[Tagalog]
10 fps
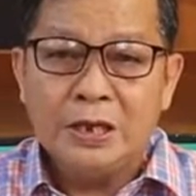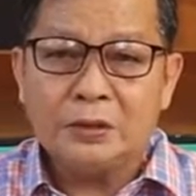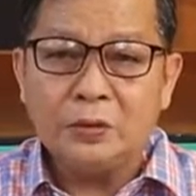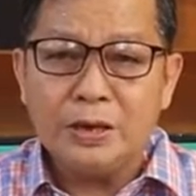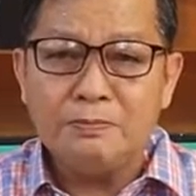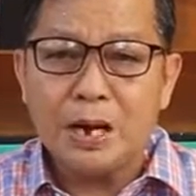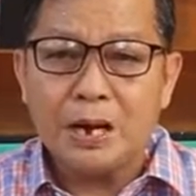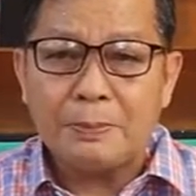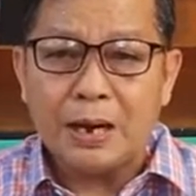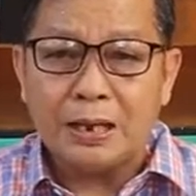ito ay
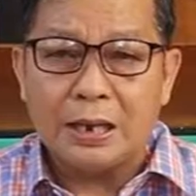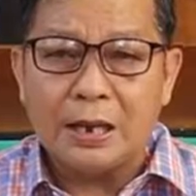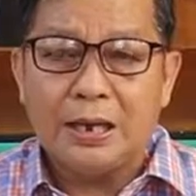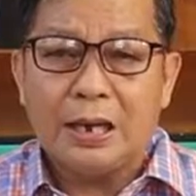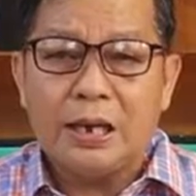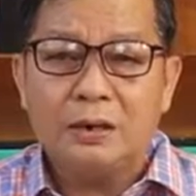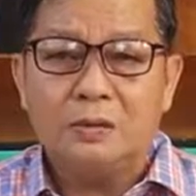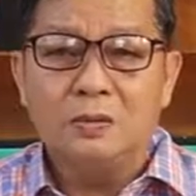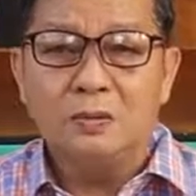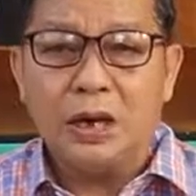mga paalala
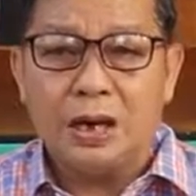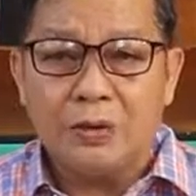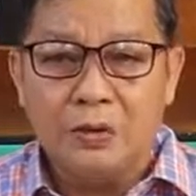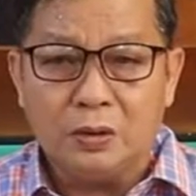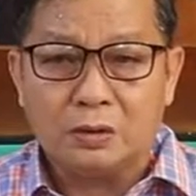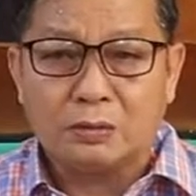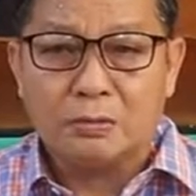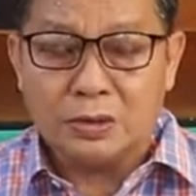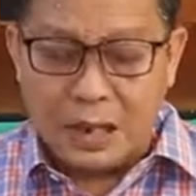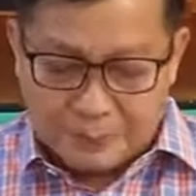kung gaano
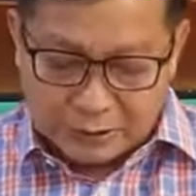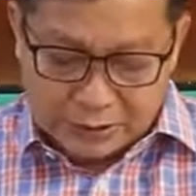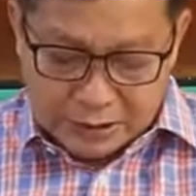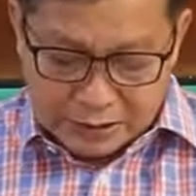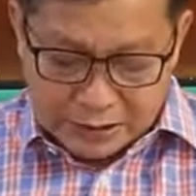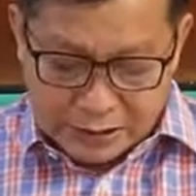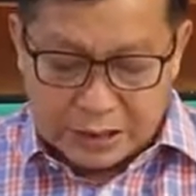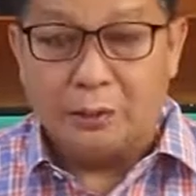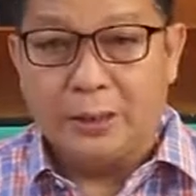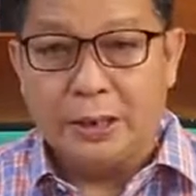dapat nating
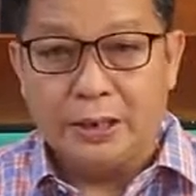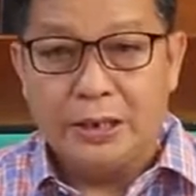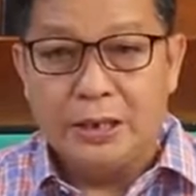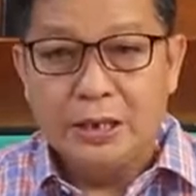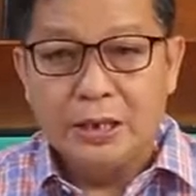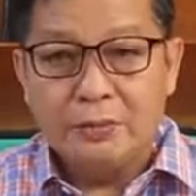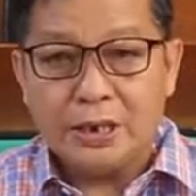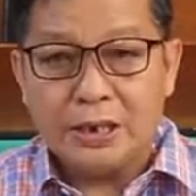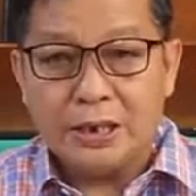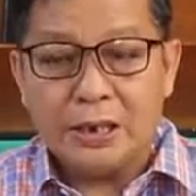gawin
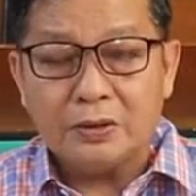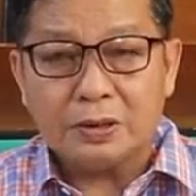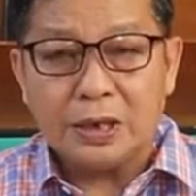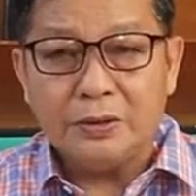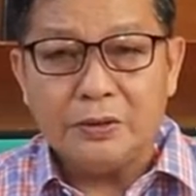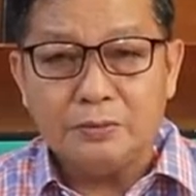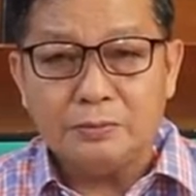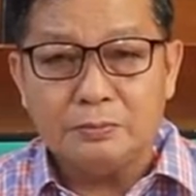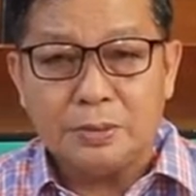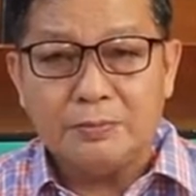para lalo tayong
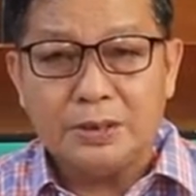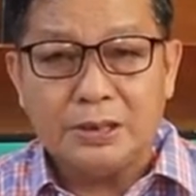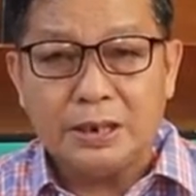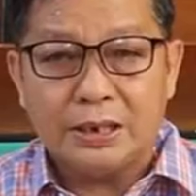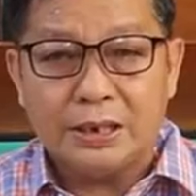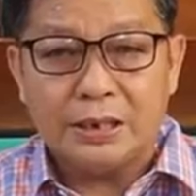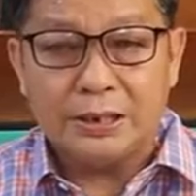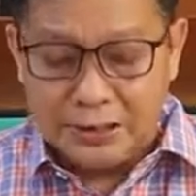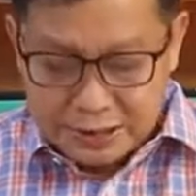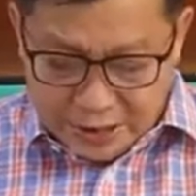mabigyan ng
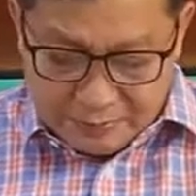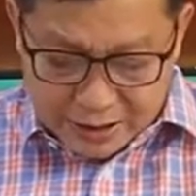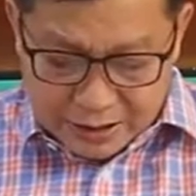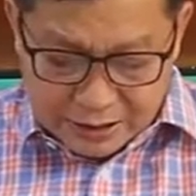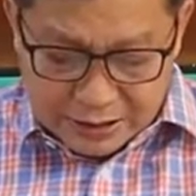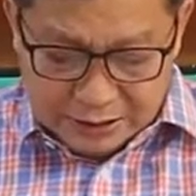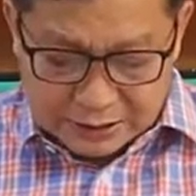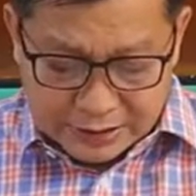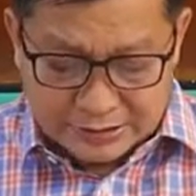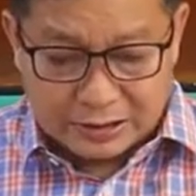hindi lamang ang
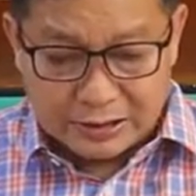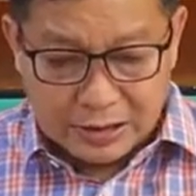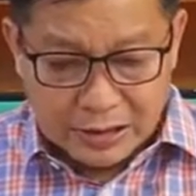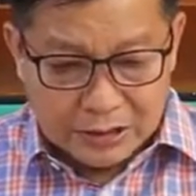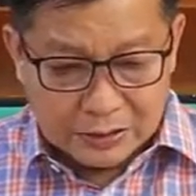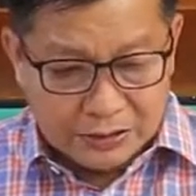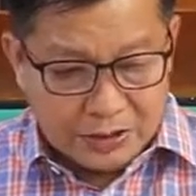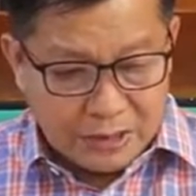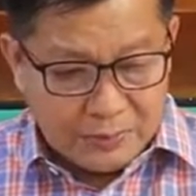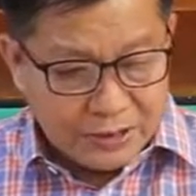kaligtasan,
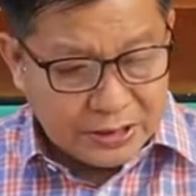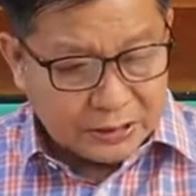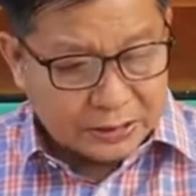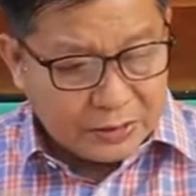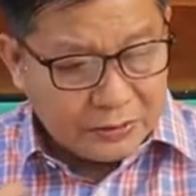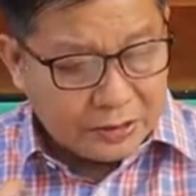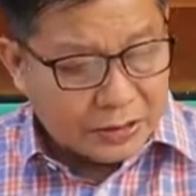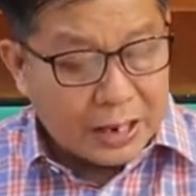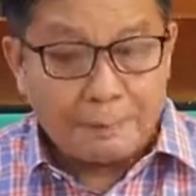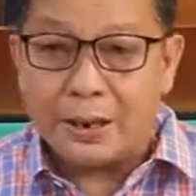kundi mabigyan tayo ng
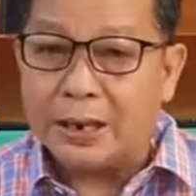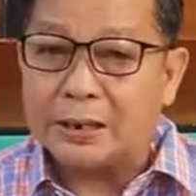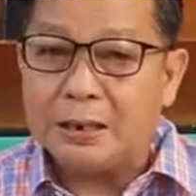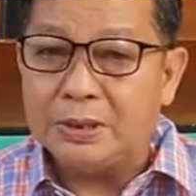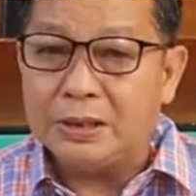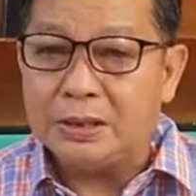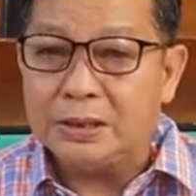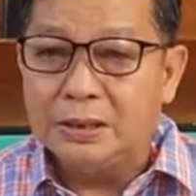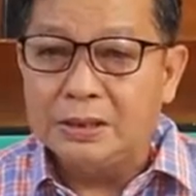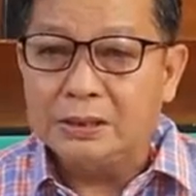
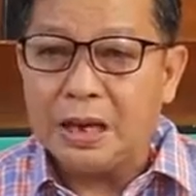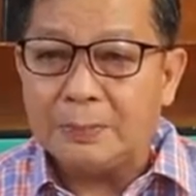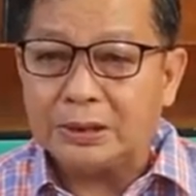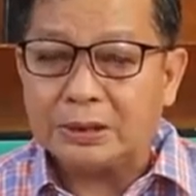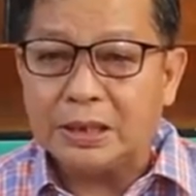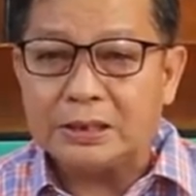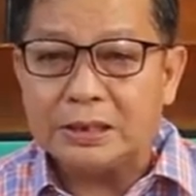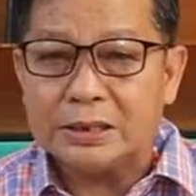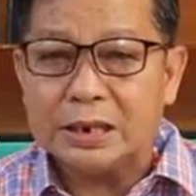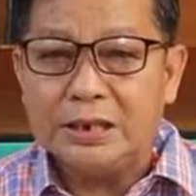napakaraming dapat
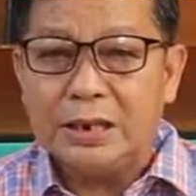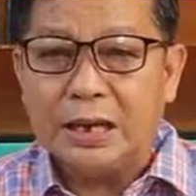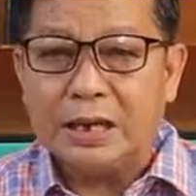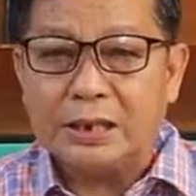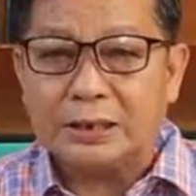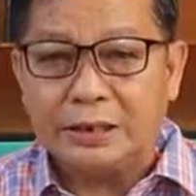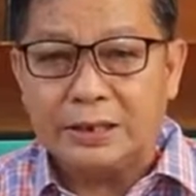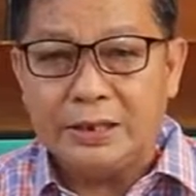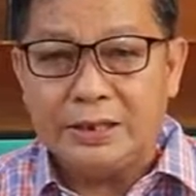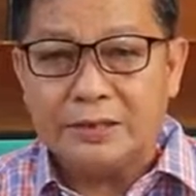nating kailangan at
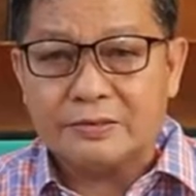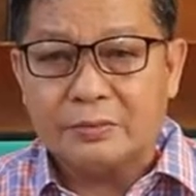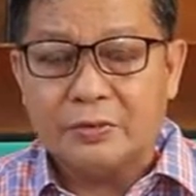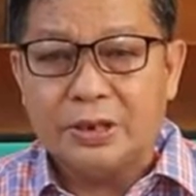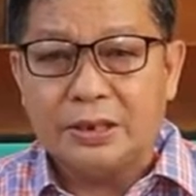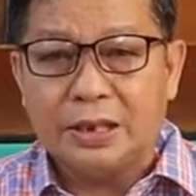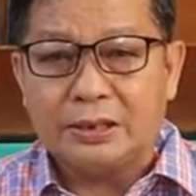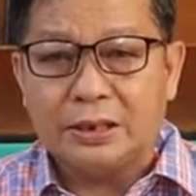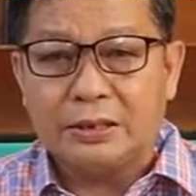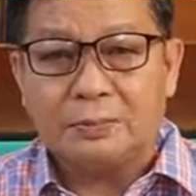taglayin sa buhay
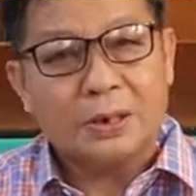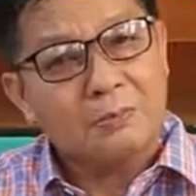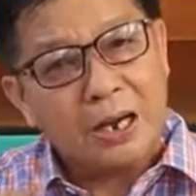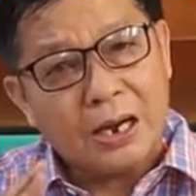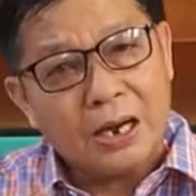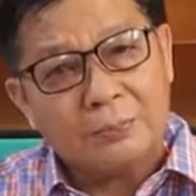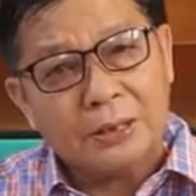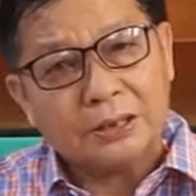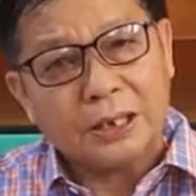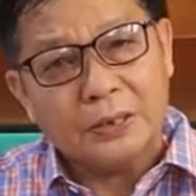natin para
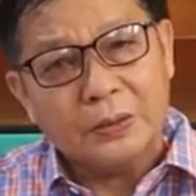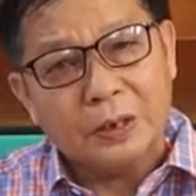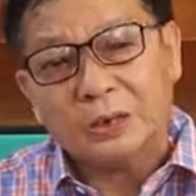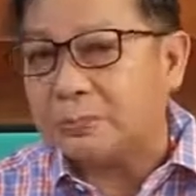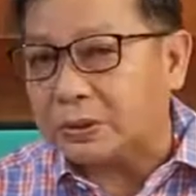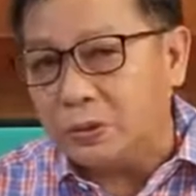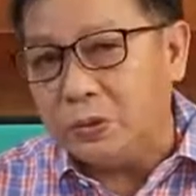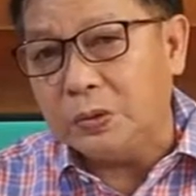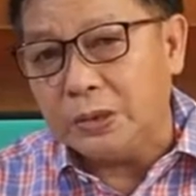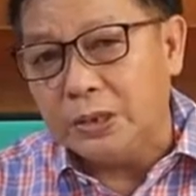makahakbang tayo at
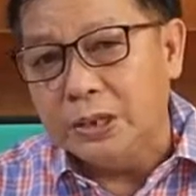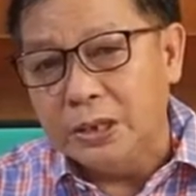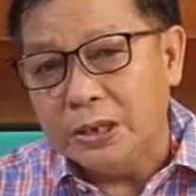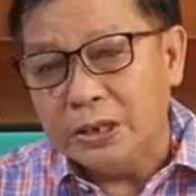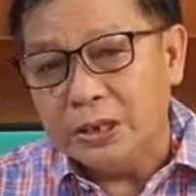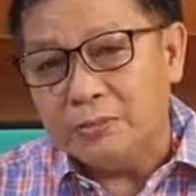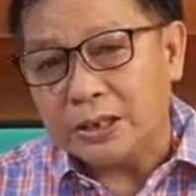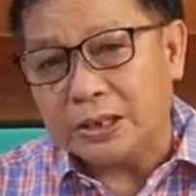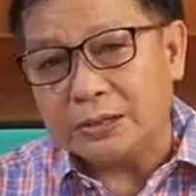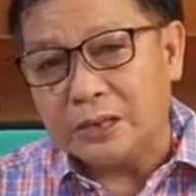patuloy na
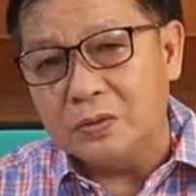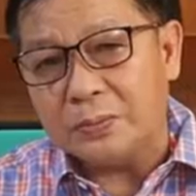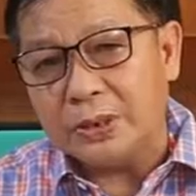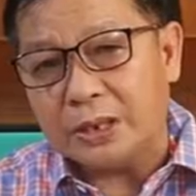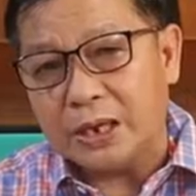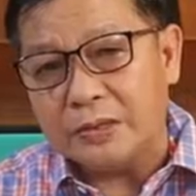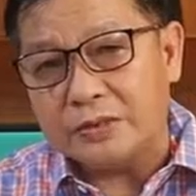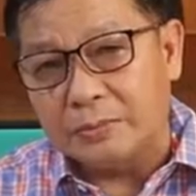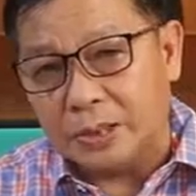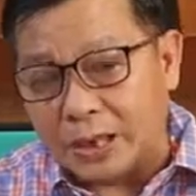magtatagumpay tayo
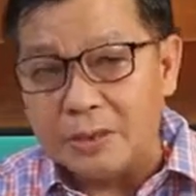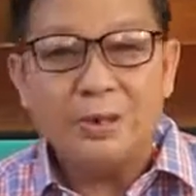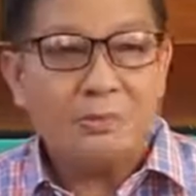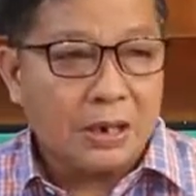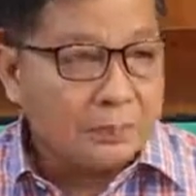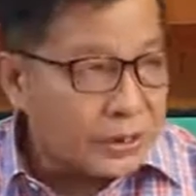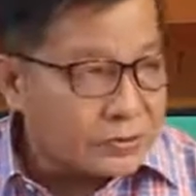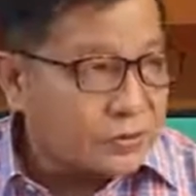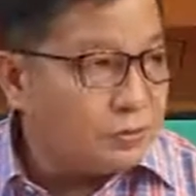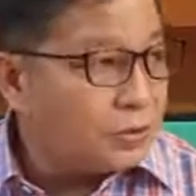sa maraming mga
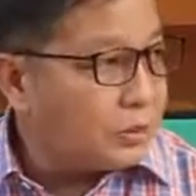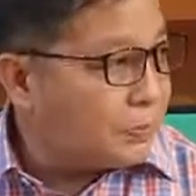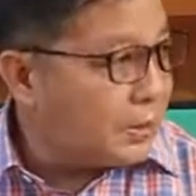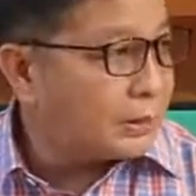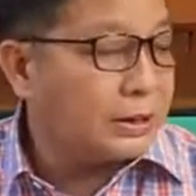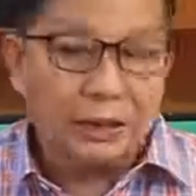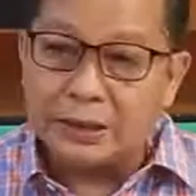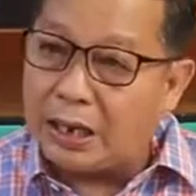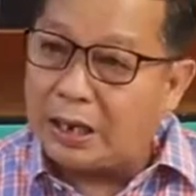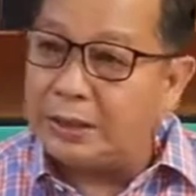pagsubok na
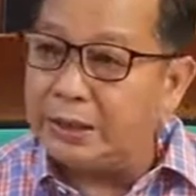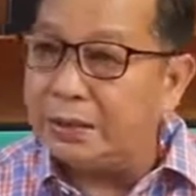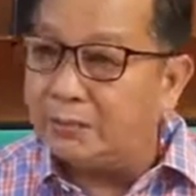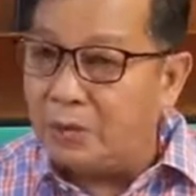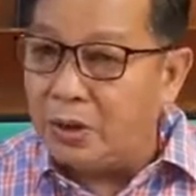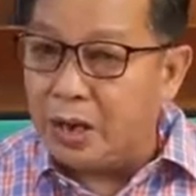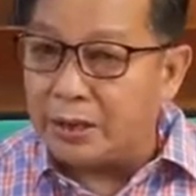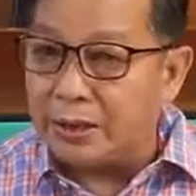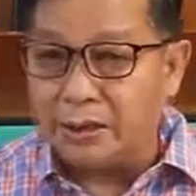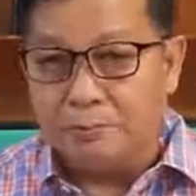pinagdadaanan ng
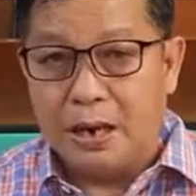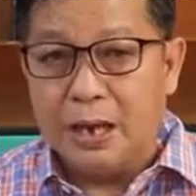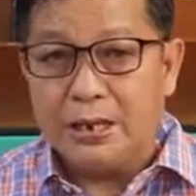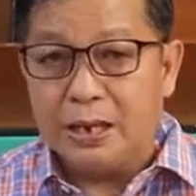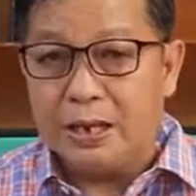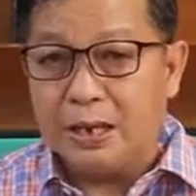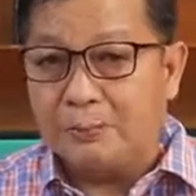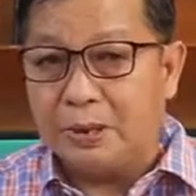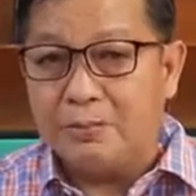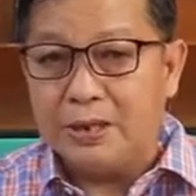buhay, ng bayan,
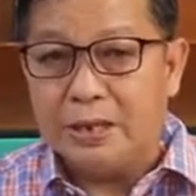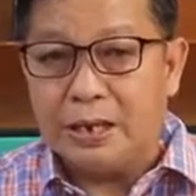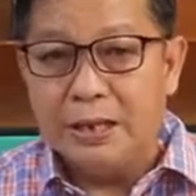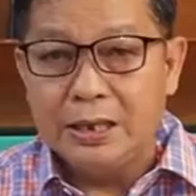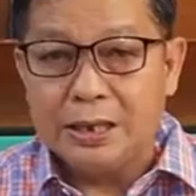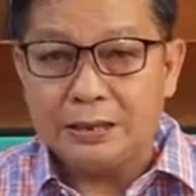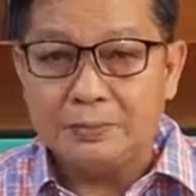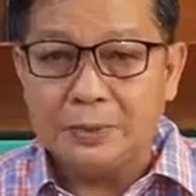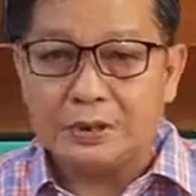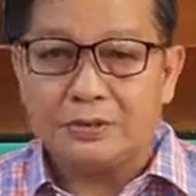ng pamilya at
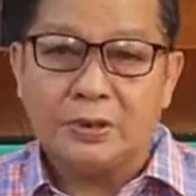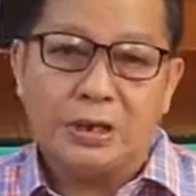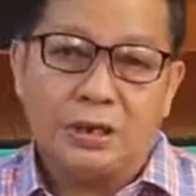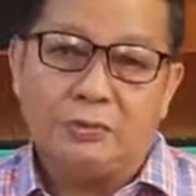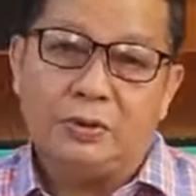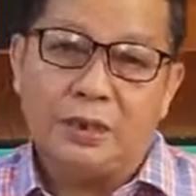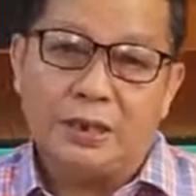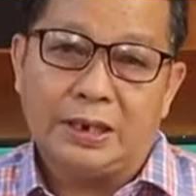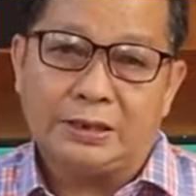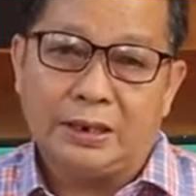ang personal na buhay
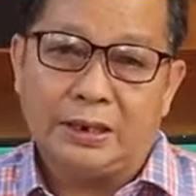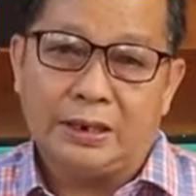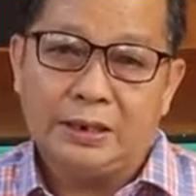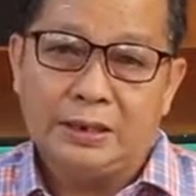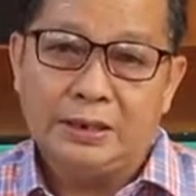natin.